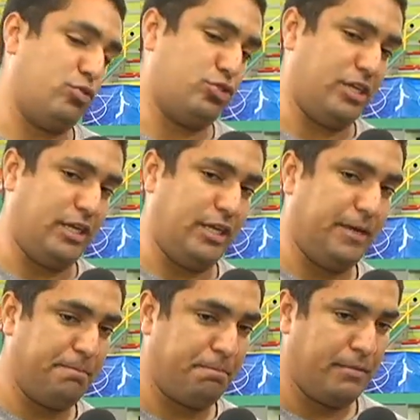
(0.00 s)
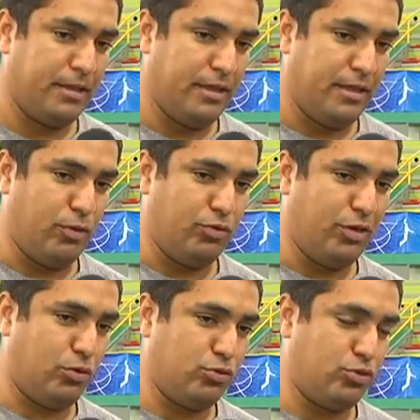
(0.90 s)
conseguir
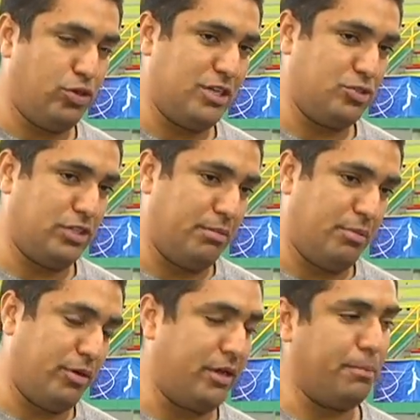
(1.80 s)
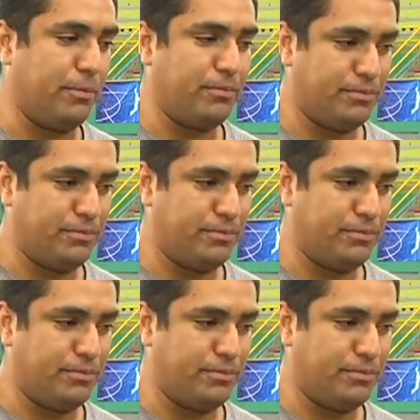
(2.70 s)
una consolidación del mismo equipo.